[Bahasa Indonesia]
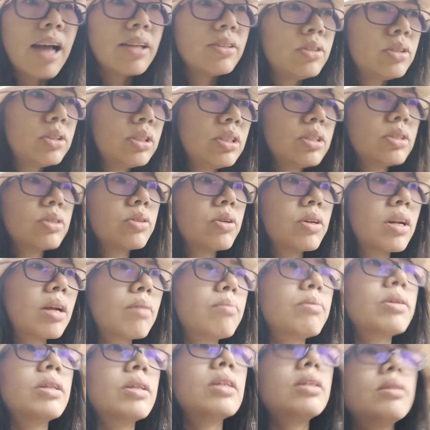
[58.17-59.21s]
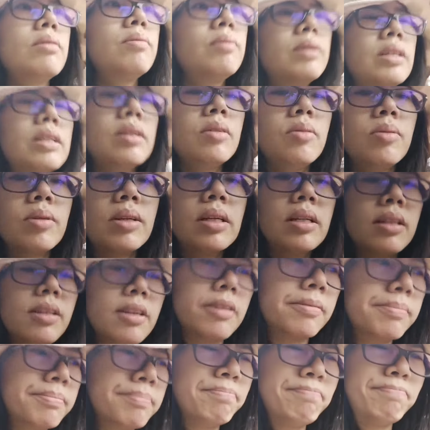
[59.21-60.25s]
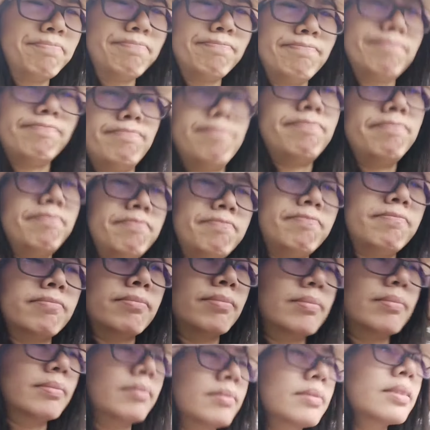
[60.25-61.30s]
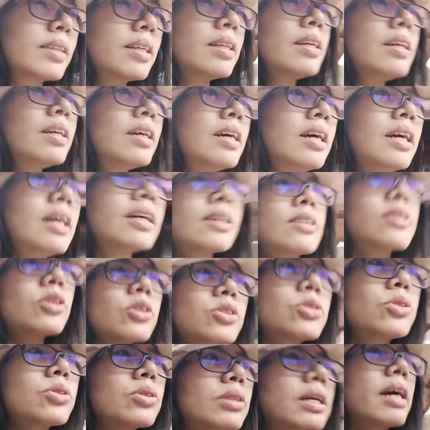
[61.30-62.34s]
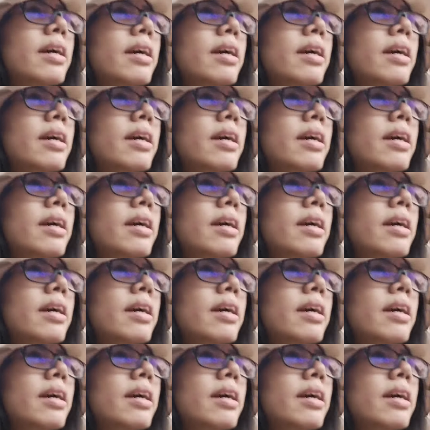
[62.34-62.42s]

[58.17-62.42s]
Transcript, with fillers: anjing tuh orang begini begini begini. Hmm. Terus